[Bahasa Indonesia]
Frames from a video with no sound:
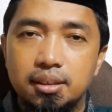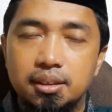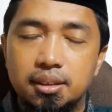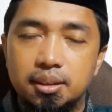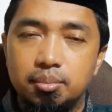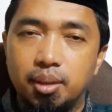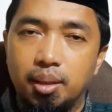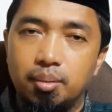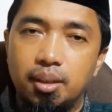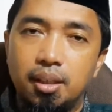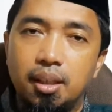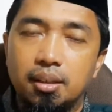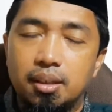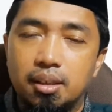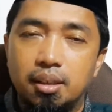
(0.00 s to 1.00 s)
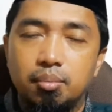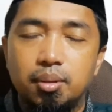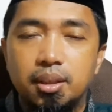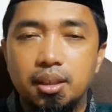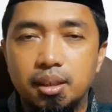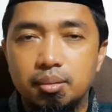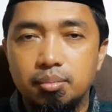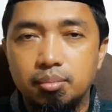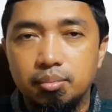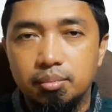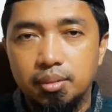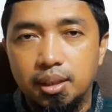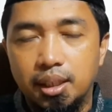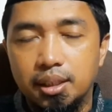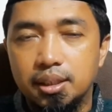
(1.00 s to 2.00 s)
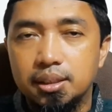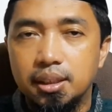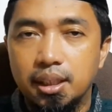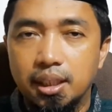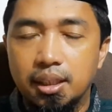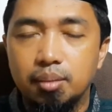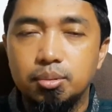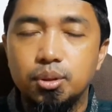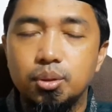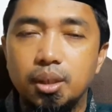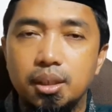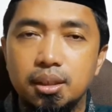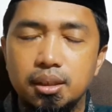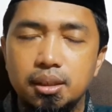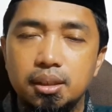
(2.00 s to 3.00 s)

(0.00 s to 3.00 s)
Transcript: sebagaimana yang terdapat dalam hadis di kitab sunan.